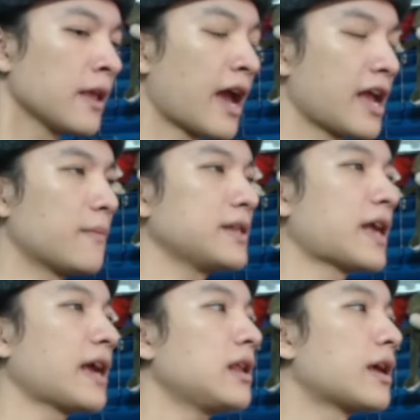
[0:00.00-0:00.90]
2 giờ mấy
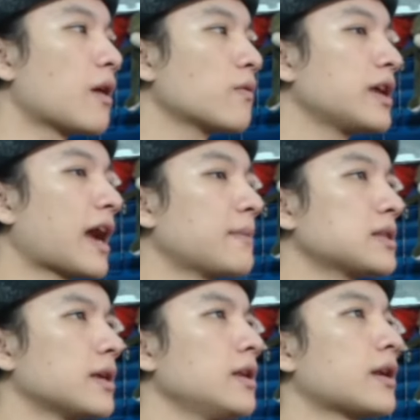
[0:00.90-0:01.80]
sáng nên là đâu có đi khám bác
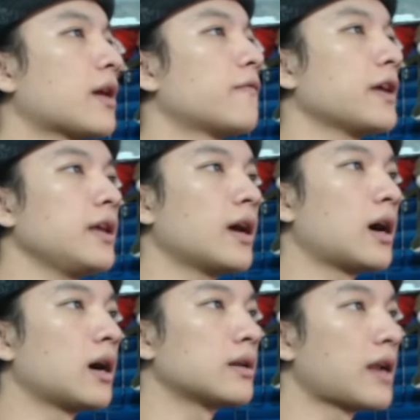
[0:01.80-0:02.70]
sĩ được đâu. Phải
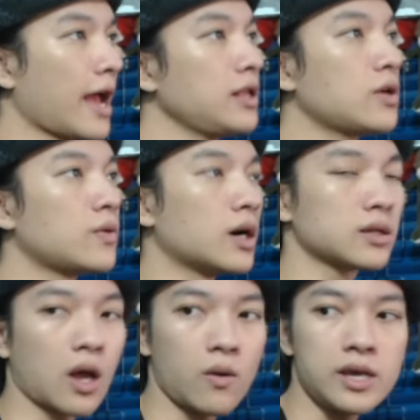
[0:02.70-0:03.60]
ráng chịu
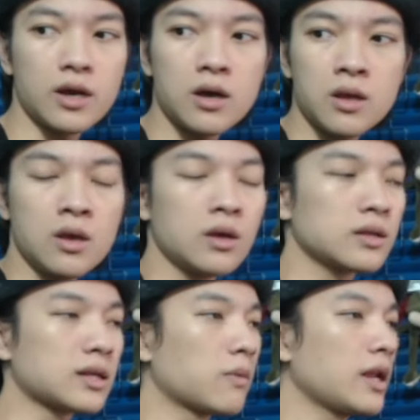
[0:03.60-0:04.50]
đựng tối gì đó.
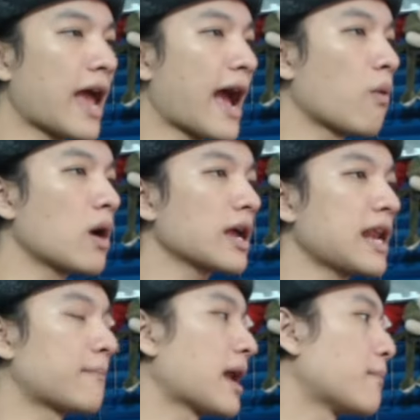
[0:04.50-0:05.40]
Xong cái đau quá, cái
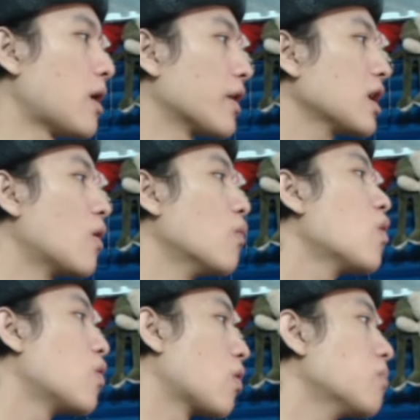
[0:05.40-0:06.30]
nằm hồi cái ngủ
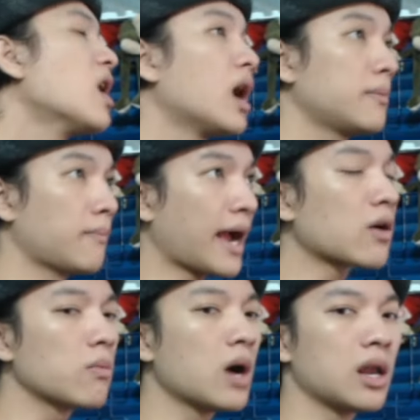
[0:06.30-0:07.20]
luôn. Cũng hên má,
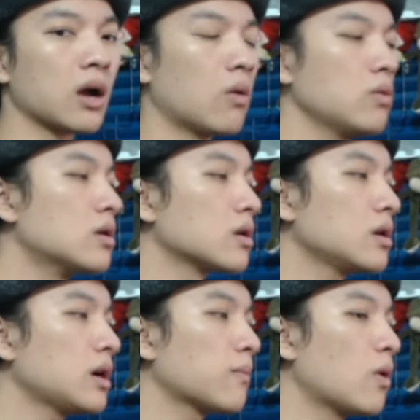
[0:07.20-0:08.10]
cũng hên là ngủ được.
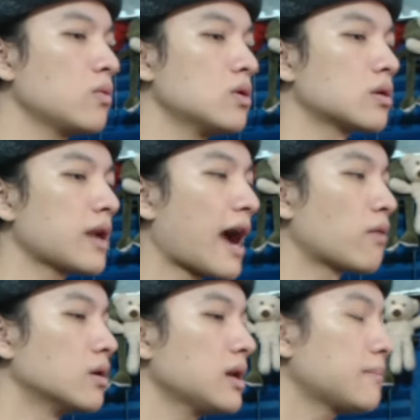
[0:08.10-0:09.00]
Chứ không ngủ được cũng
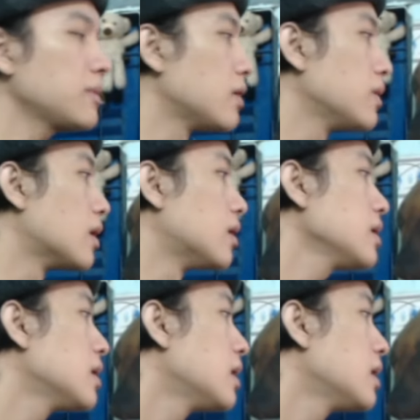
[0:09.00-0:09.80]
đau dữ lắm, chịu gì nổi.